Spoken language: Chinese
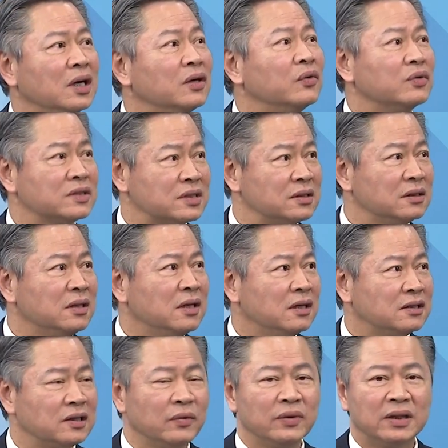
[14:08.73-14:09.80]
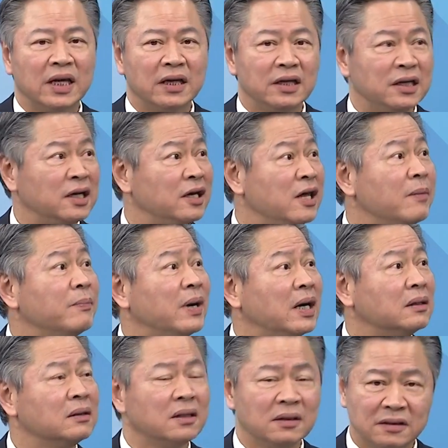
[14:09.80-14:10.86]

俄罗斯，成为他的一个联邦，